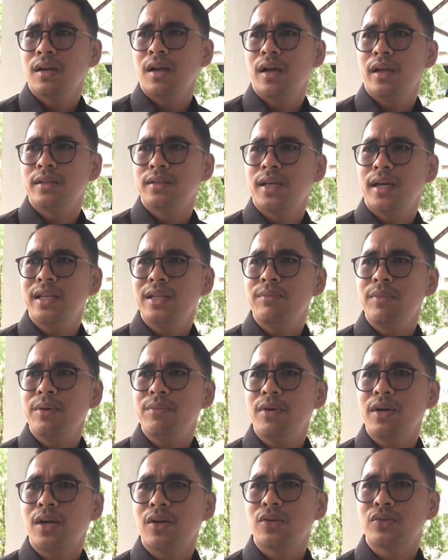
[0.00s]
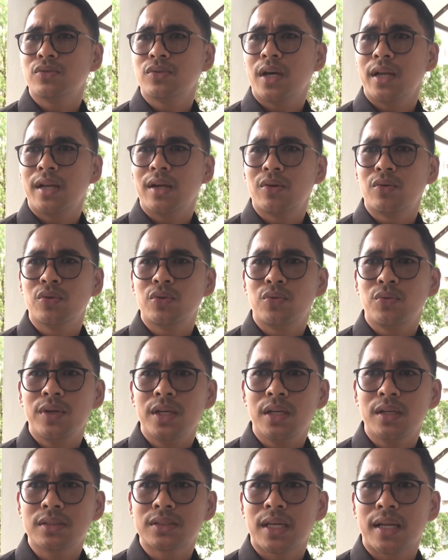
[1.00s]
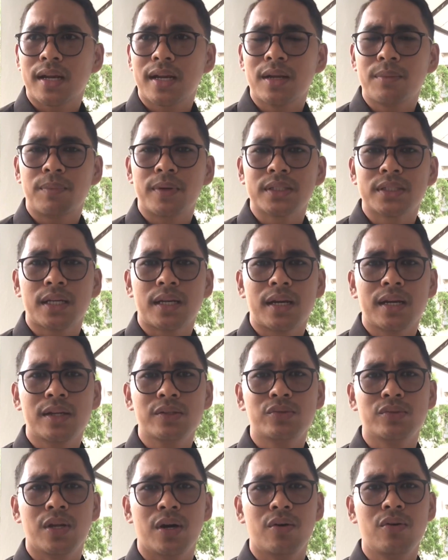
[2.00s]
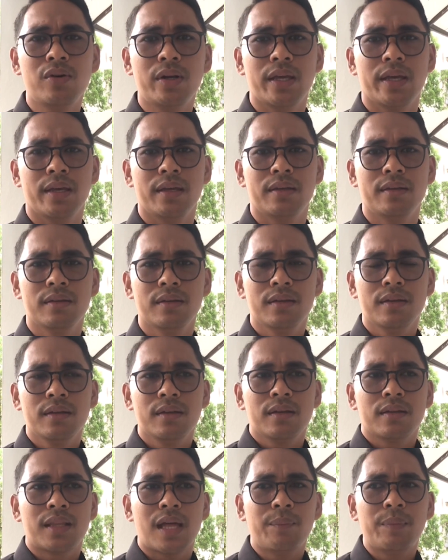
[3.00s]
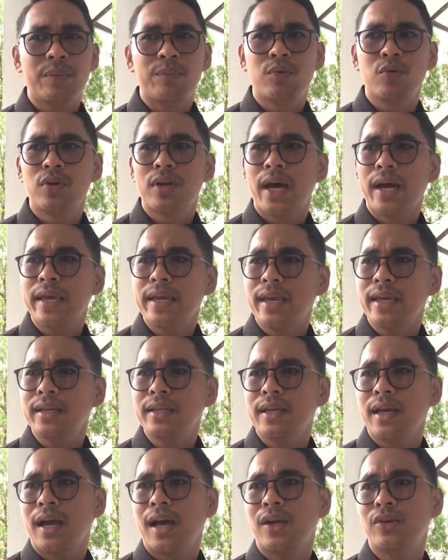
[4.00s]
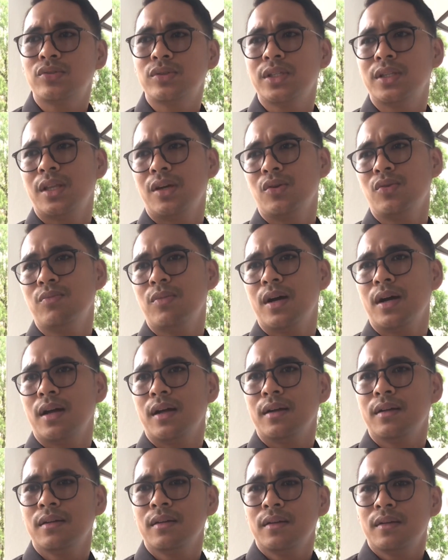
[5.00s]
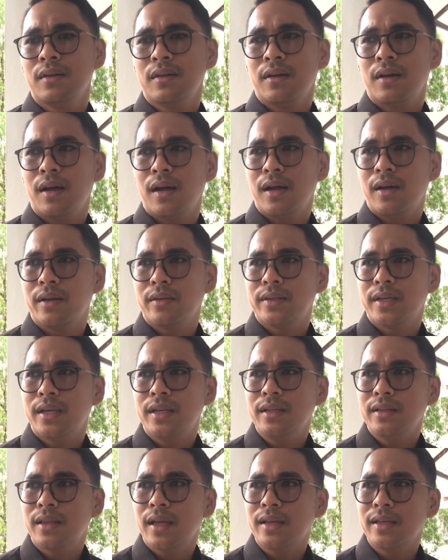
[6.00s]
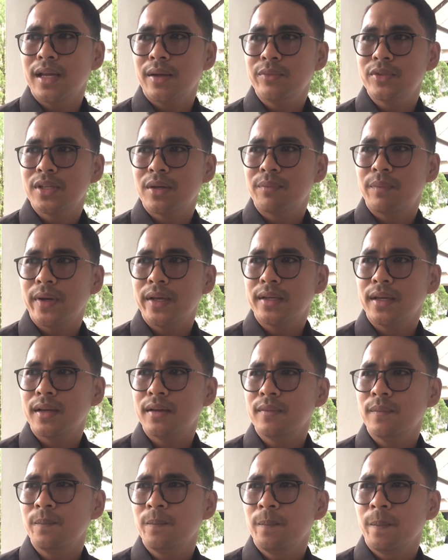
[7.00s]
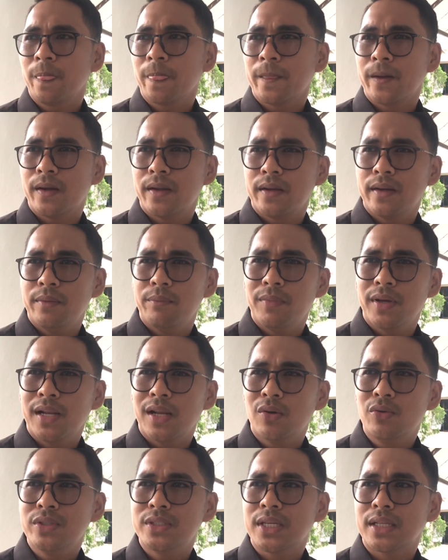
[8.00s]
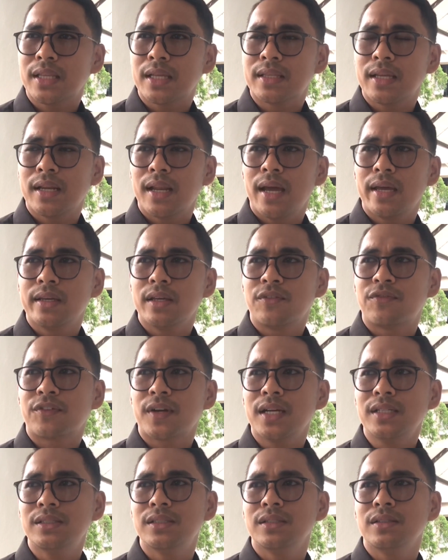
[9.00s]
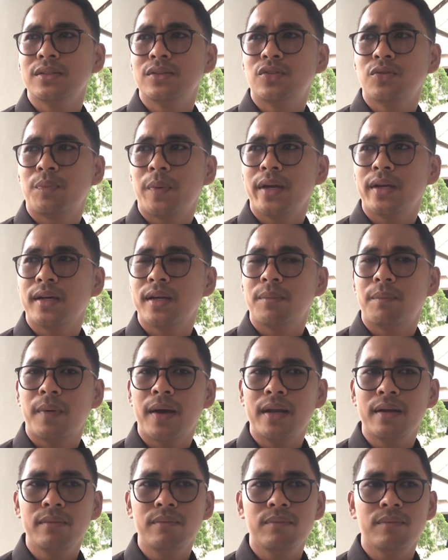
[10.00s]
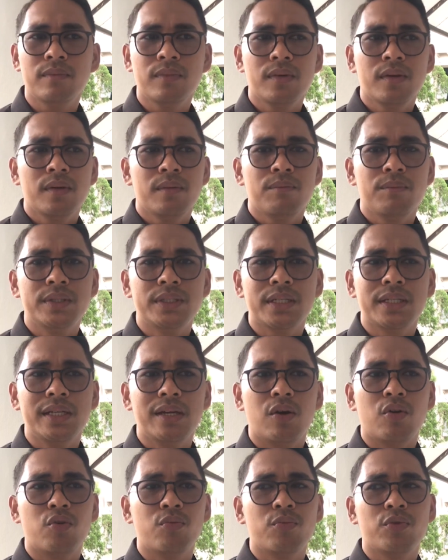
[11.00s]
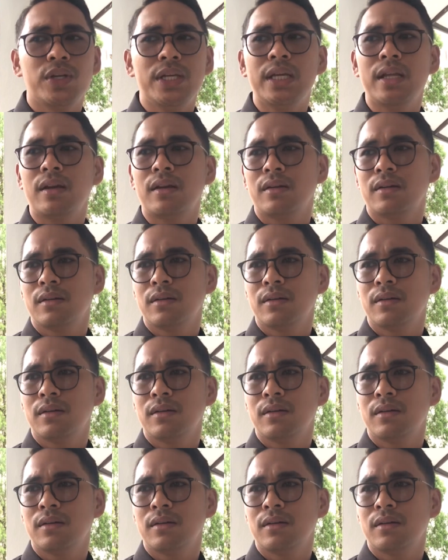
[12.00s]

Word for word: Uh, jadi memang kalau sudah ada goodwill, sarana prasarana sudah oke. Okay. Tapi budaya ini yang harus kita rubah. Uh, jadi tadi kami sampaikan melalui catatan akhir fraksi supaya ke depan bisa diakomodir